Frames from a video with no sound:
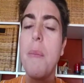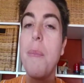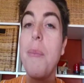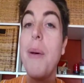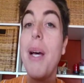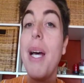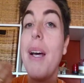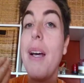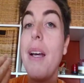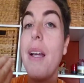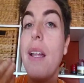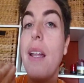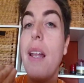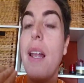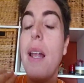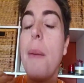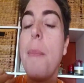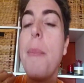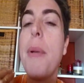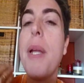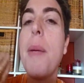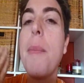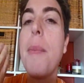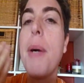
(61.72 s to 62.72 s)
beh,
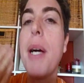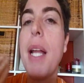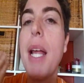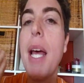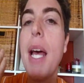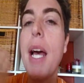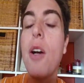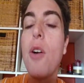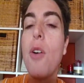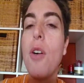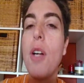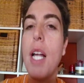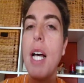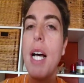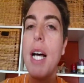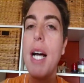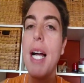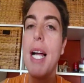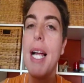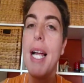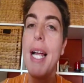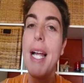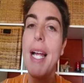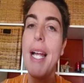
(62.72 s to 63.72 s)
la prima
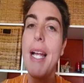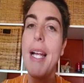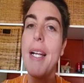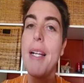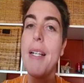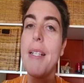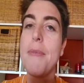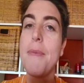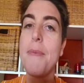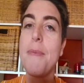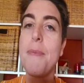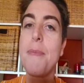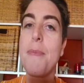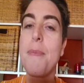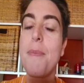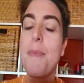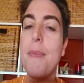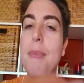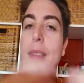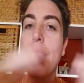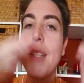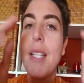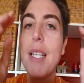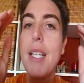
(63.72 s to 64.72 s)
regola è
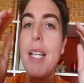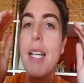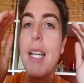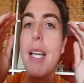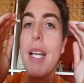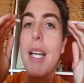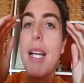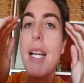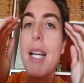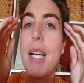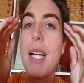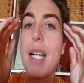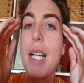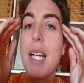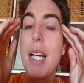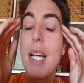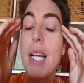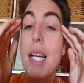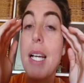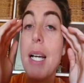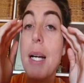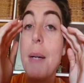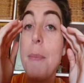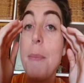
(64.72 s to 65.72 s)

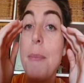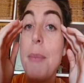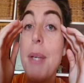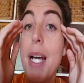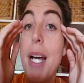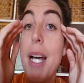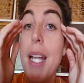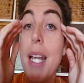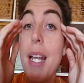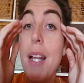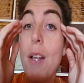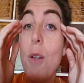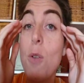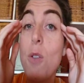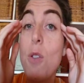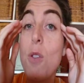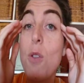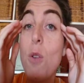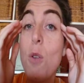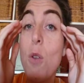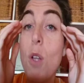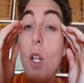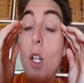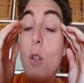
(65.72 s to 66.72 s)
cambiare lo,
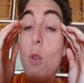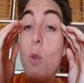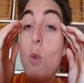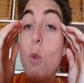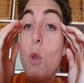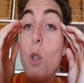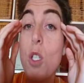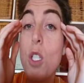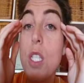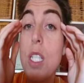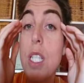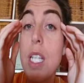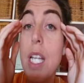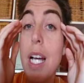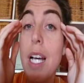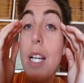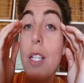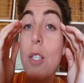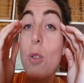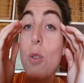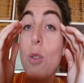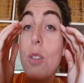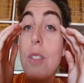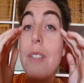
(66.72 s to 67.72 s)
il tuo
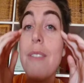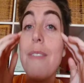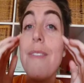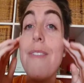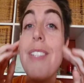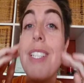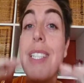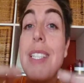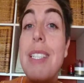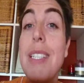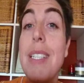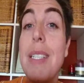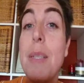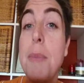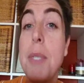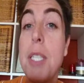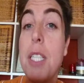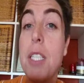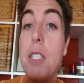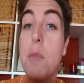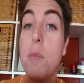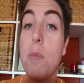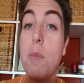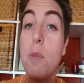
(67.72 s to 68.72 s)
stato di
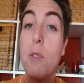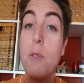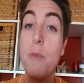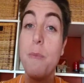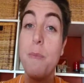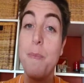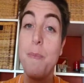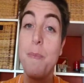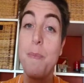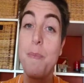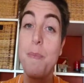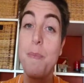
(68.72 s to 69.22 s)
vittimismo.